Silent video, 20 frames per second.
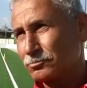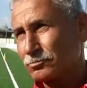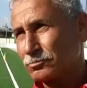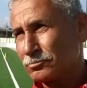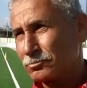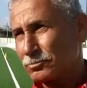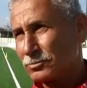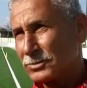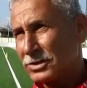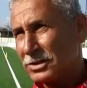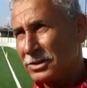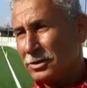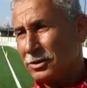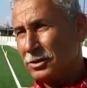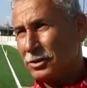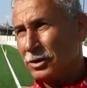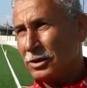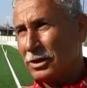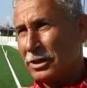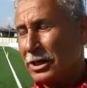مش يولي
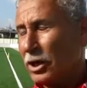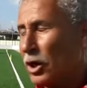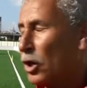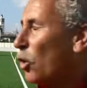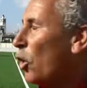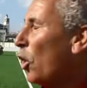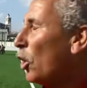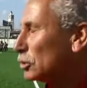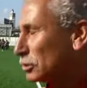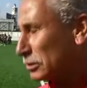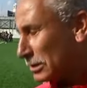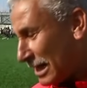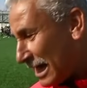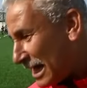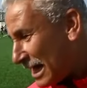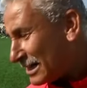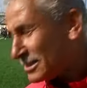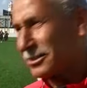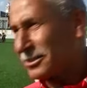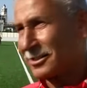هكا مهندس كبير
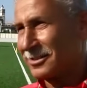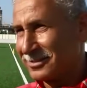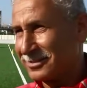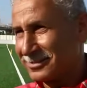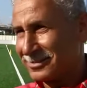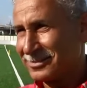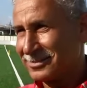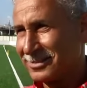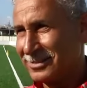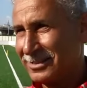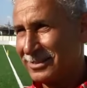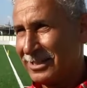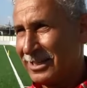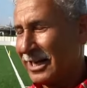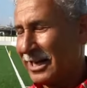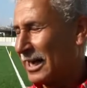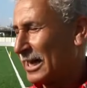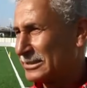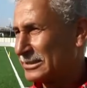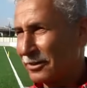فيه
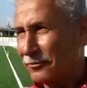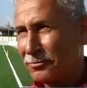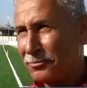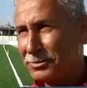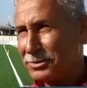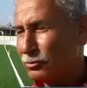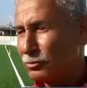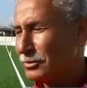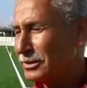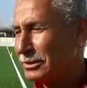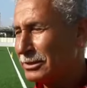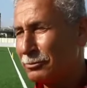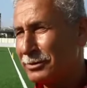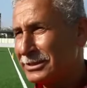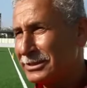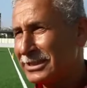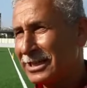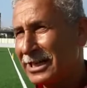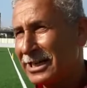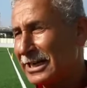خاطر فهمني
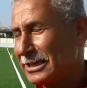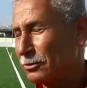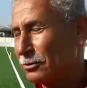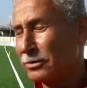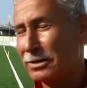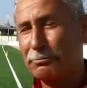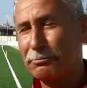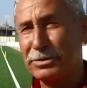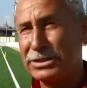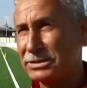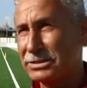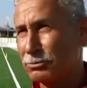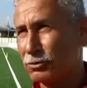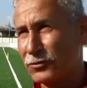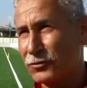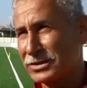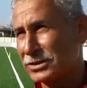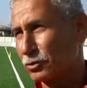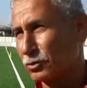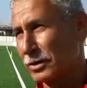وليدي قاري وربي يجيبه
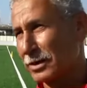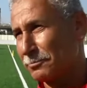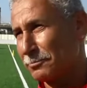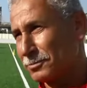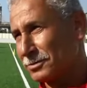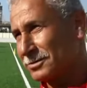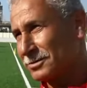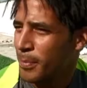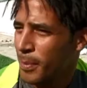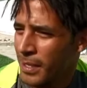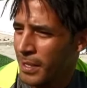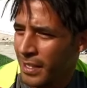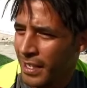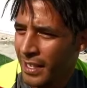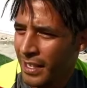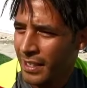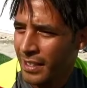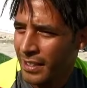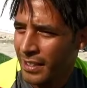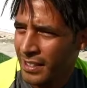في السوار بالنسبه لنا
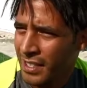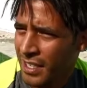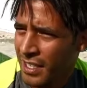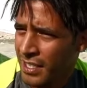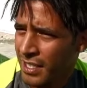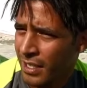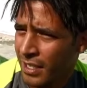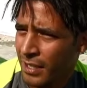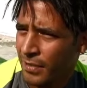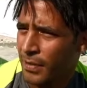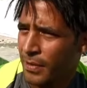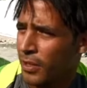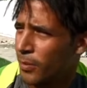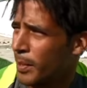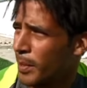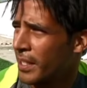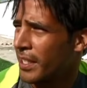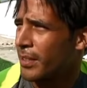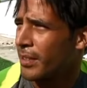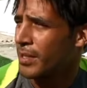احنا شيء شرفنا
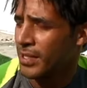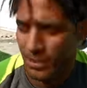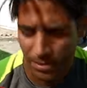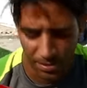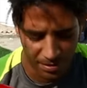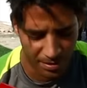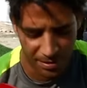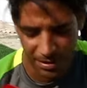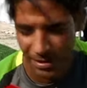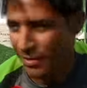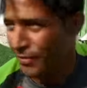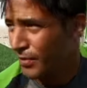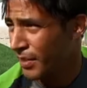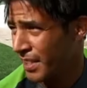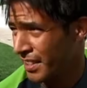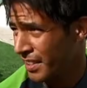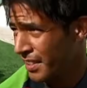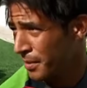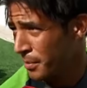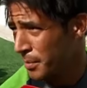معناها ستون
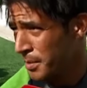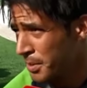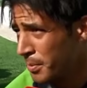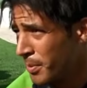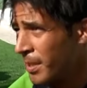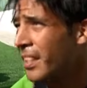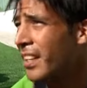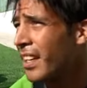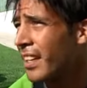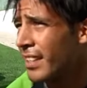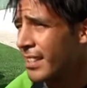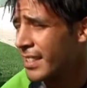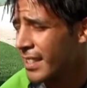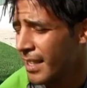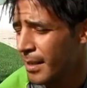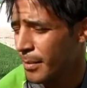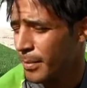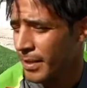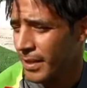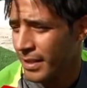فيرتي بالنسبه لنا احنا
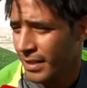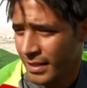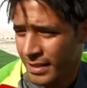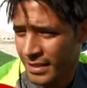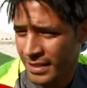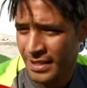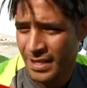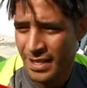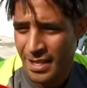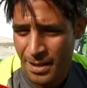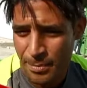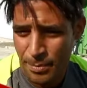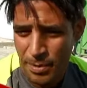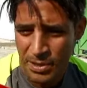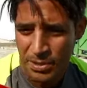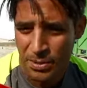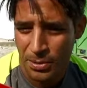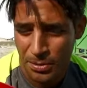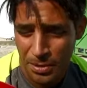صاحبنا مجلس